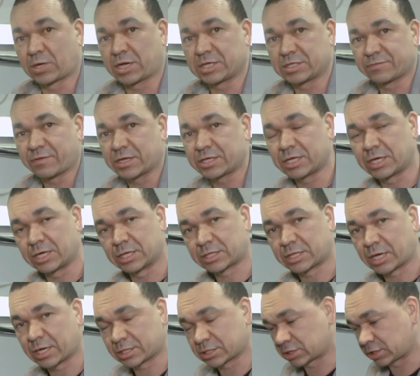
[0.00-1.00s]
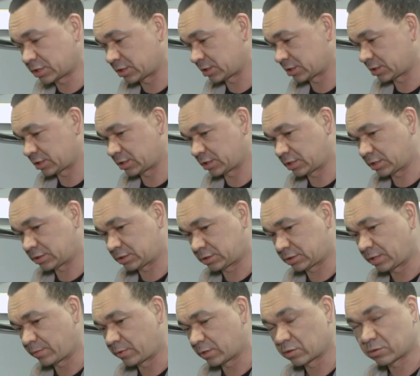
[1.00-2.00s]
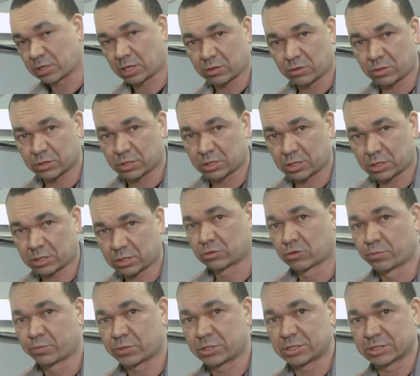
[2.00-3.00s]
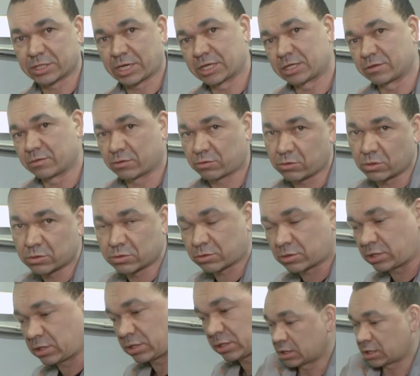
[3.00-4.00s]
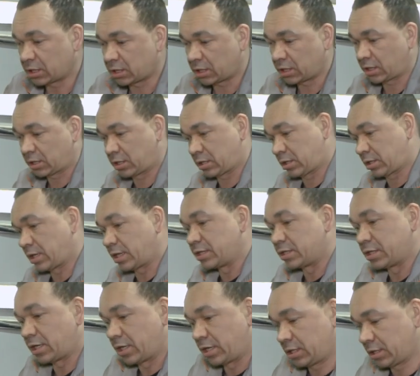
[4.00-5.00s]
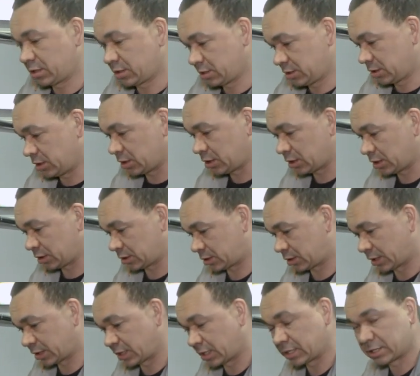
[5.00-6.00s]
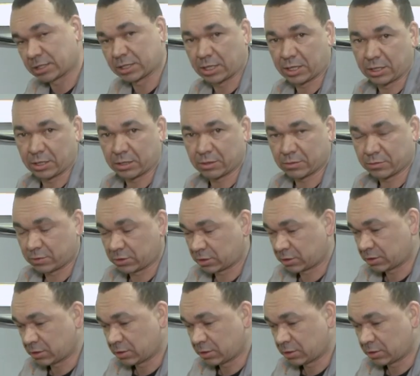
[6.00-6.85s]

Производили также э, замену колодок, рубки заднего контура на кондей и так далее, так далее. Вот.